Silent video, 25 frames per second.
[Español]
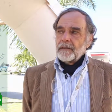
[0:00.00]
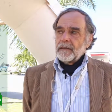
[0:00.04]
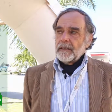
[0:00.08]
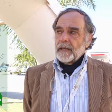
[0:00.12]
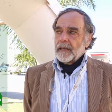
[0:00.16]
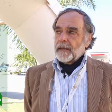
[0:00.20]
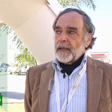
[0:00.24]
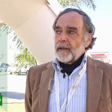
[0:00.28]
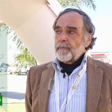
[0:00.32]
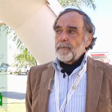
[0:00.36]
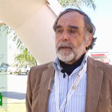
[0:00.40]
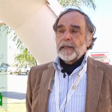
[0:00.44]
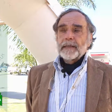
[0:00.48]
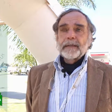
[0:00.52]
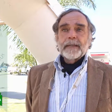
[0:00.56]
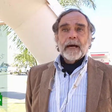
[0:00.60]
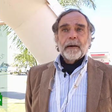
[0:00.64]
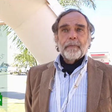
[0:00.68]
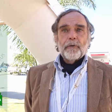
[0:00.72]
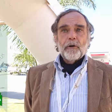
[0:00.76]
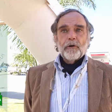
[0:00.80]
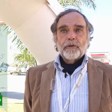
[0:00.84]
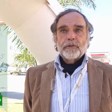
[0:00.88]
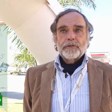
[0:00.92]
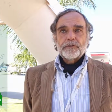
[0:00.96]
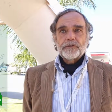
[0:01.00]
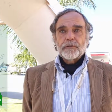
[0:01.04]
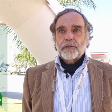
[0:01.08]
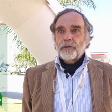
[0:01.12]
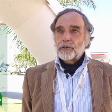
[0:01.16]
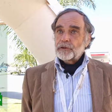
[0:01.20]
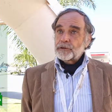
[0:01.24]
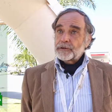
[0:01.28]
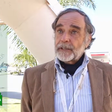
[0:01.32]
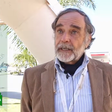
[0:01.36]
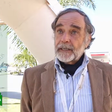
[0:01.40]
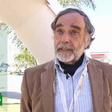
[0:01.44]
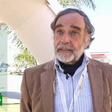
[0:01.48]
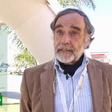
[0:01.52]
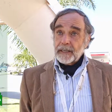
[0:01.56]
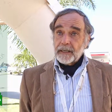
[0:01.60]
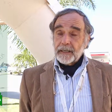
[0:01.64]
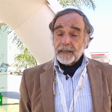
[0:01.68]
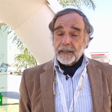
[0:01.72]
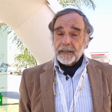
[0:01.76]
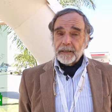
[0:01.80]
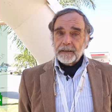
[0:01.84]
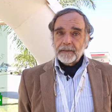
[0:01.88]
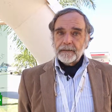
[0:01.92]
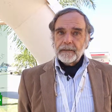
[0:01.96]
¿Y qué inventamos contra esa
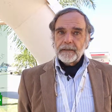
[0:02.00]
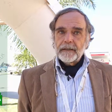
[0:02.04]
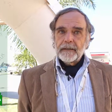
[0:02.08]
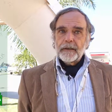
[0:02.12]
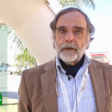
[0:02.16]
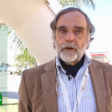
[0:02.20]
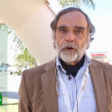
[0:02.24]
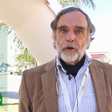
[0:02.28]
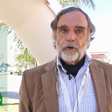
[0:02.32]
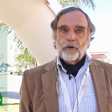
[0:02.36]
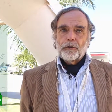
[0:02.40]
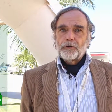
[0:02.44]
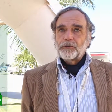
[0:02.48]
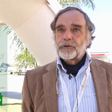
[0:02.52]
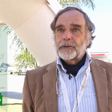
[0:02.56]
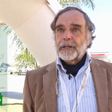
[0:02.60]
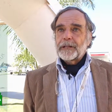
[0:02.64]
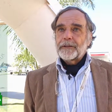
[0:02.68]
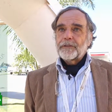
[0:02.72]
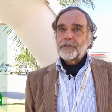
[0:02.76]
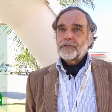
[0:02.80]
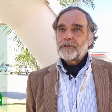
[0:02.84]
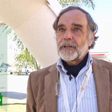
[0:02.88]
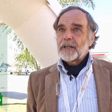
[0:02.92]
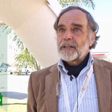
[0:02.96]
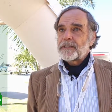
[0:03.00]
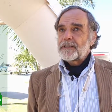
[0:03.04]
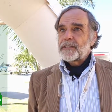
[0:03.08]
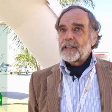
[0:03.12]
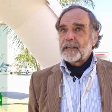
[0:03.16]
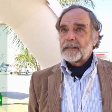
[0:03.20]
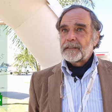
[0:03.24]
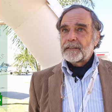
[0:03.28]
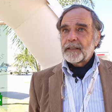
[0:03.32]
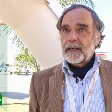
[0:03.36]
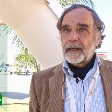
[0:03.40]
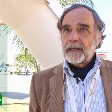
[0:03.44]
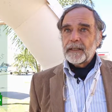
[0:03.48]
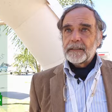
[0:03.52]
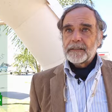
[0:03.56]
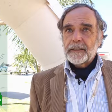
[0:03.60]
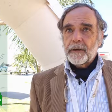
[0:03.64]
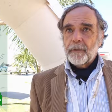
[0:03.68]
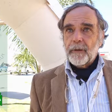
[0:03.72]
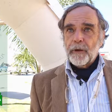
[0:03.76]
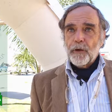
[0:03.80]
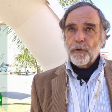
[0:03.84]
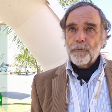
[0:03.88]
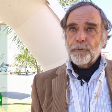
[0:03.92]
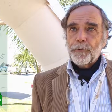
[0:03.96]
ley? los contratos accidentales de
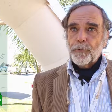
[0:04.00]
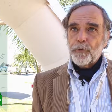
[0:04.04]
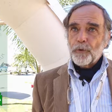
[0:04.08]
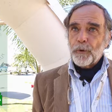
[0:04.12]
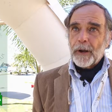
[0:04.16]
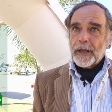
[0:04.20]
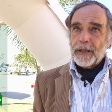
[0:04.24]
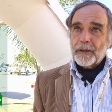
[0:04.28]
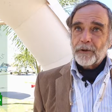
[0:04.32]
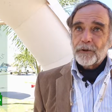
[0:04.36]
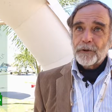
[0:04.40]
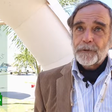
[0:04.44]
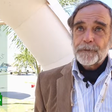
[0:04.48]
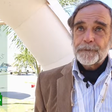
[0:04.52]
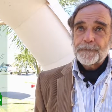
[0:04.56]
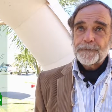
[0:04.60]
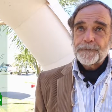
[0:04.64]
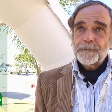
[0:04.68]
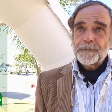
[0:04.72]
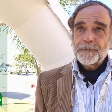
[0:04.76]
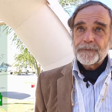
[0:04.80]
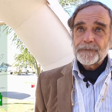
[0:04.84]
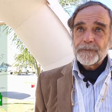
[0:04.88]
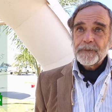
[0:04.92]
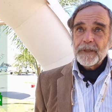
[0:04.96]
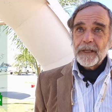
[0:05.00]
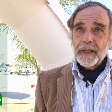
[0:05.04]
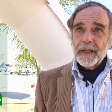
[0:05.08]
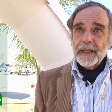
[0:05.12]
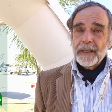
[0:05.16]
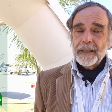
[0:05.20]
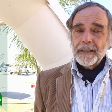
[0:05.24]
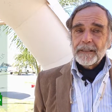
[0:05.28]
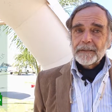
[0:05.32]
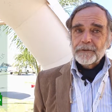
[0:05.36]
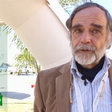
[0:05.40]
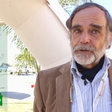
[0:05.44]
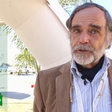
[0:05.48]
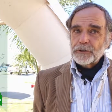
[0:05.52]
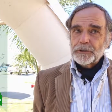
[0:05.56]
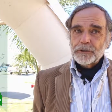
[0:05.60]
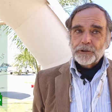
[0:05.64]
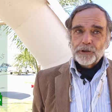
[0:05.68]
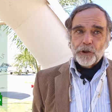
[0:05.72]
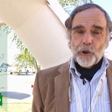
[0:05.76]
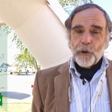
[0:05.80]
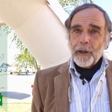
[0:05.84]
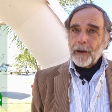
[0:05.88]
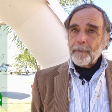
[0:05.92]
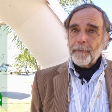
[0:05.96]
trabajo por un año. Entonces
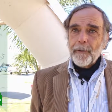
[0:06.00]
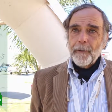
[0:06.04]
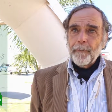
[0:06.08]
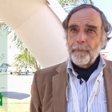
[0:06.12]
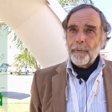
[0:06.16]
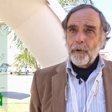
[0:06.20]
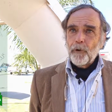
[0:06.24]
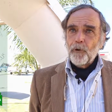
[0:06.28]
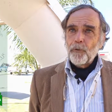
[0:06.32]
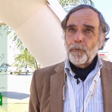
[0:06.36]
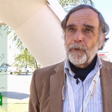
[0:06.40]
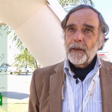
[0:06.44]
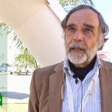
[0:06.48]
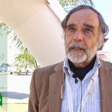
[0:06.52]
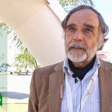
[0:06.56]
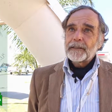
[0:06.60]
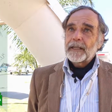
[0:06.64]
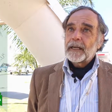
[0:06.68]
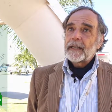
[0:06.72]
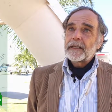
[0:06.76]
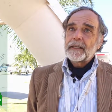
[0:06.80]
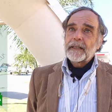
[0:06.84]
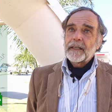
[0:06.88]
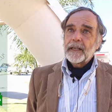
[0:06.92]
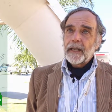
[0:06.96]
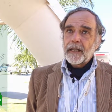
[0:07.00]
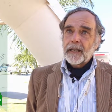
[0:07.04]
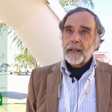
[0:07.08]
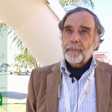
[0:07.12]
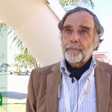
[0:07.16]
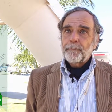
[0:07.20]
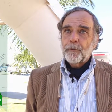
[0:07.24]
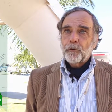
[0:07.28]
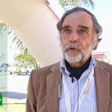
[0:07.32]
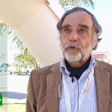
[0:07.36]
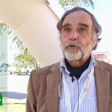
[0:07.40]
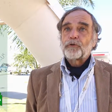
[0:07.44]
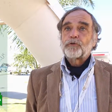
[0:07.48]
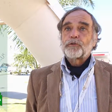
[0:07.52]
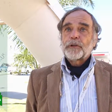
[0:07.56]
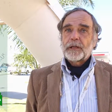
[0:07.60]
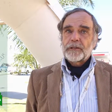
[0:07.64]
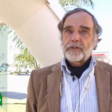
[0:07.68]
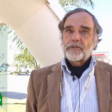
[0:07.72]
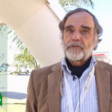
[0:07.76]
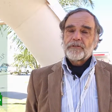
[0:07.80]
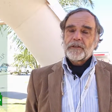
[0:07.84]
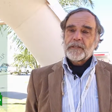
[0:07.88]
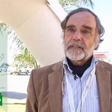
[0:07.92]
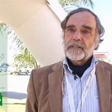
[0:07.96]
toda la pampa húmeda está alquilada por contratos